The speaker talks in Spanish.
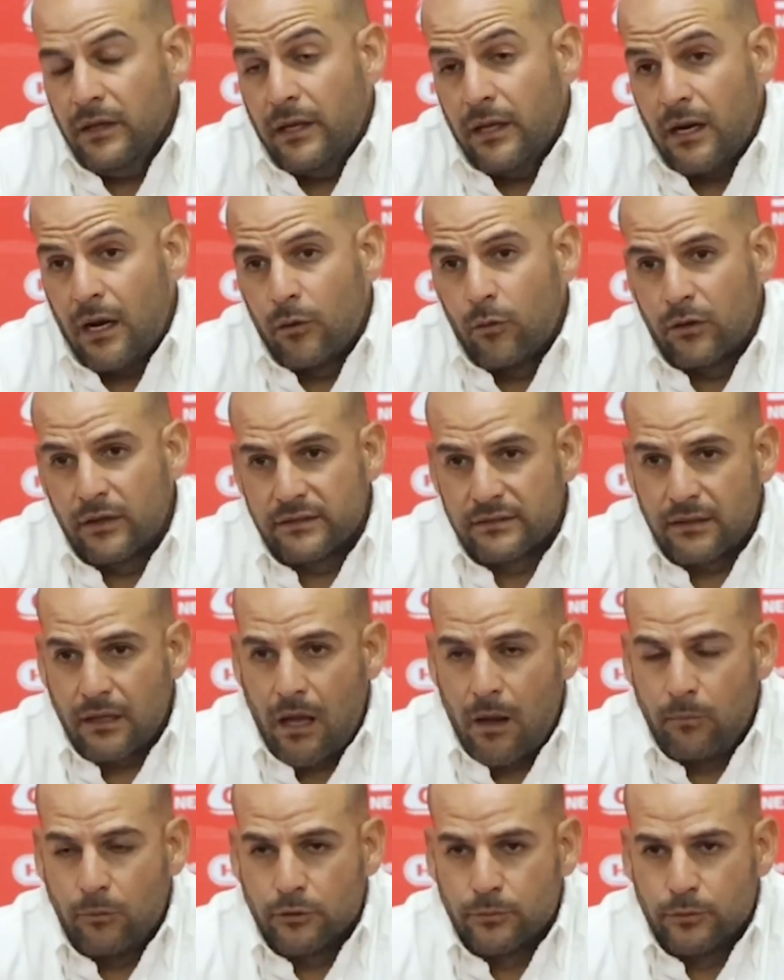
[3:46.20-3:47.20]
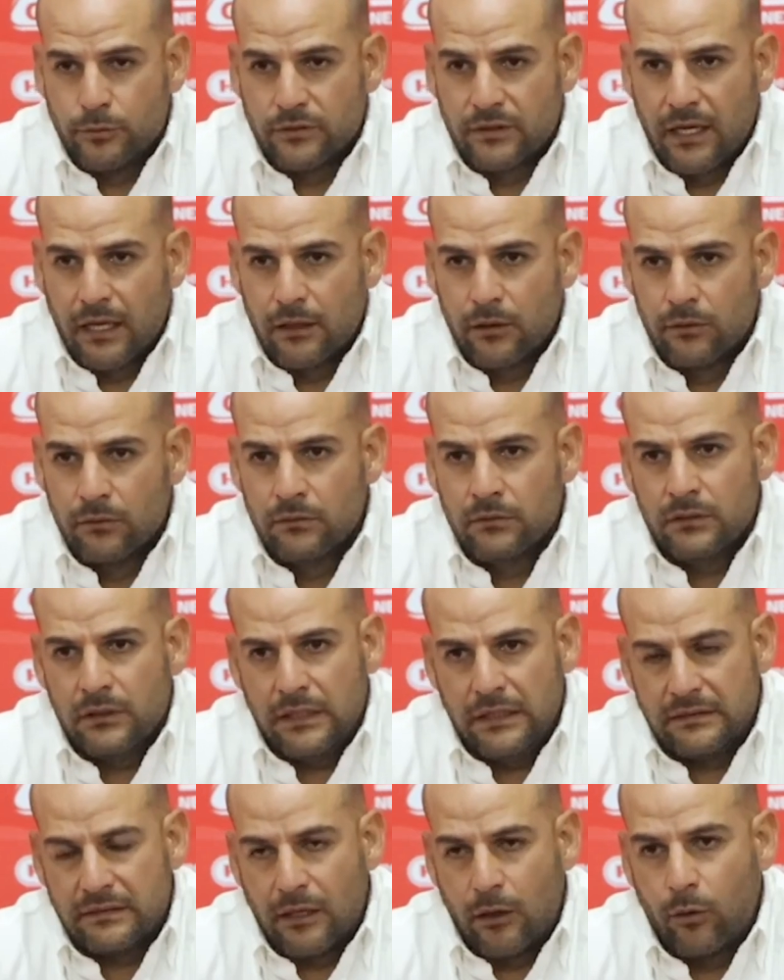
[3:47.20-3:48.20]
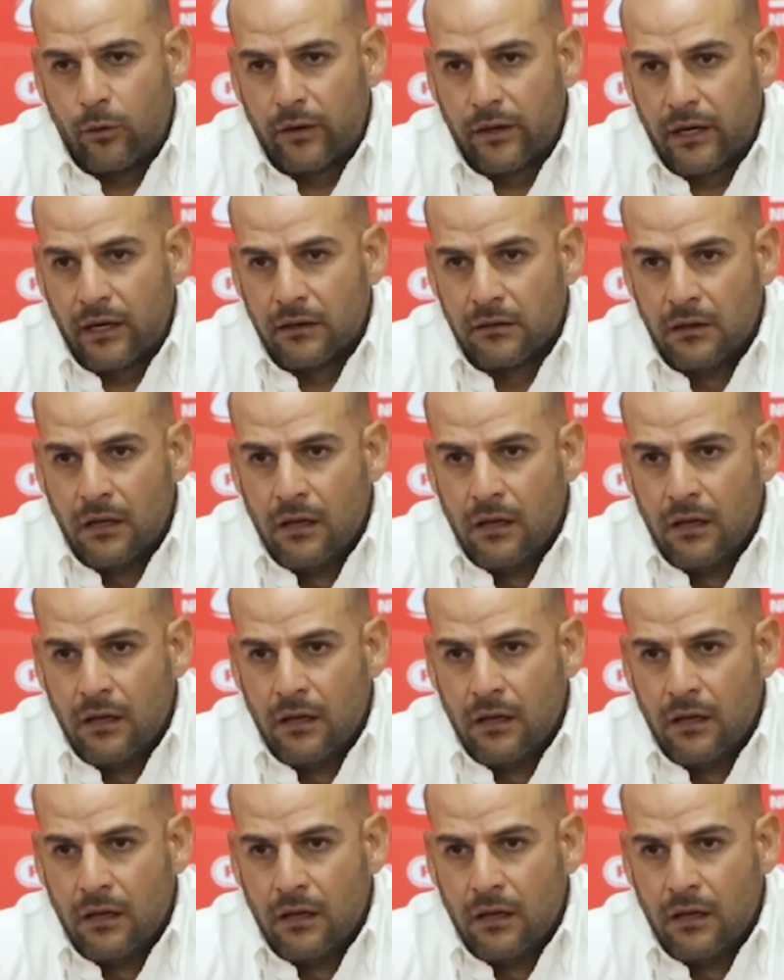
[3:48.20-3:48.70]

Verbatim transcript: que era algo que estábamos buscando y se logra.